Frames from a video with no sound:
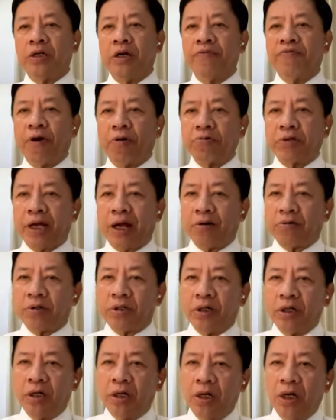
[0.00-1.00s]
Giữa phong
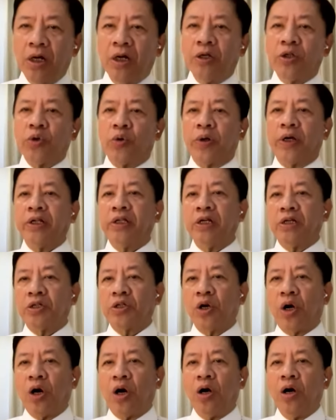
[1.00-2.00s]
trào giữa chủ nghĩa tự
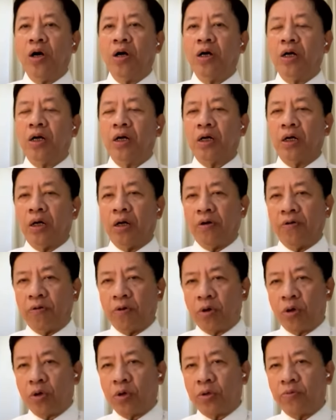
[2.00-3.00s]
do
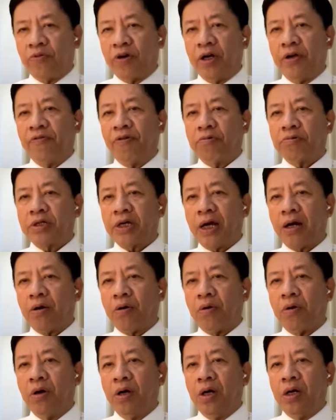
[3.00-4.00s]
ờ, với phong
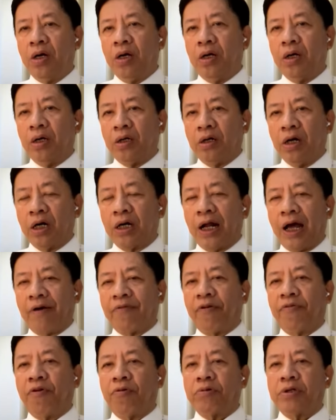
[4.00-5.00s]
trào ngược
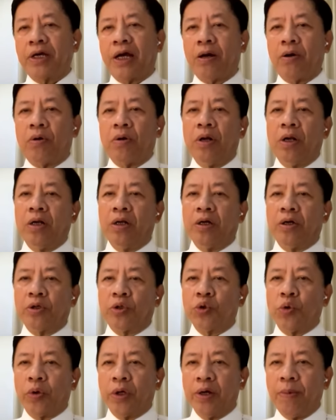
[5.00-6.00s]
lại với phong trào
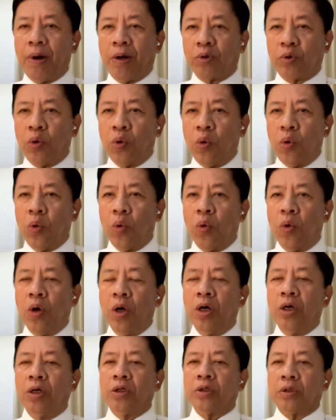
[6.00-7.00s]
ờ, chủ nghĩa bảo thủ
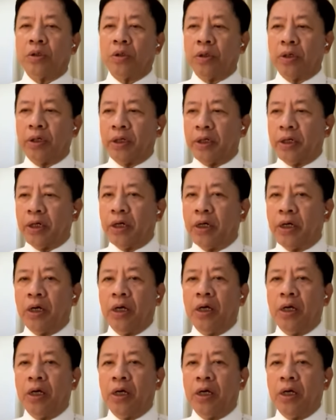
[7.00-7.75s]
rồi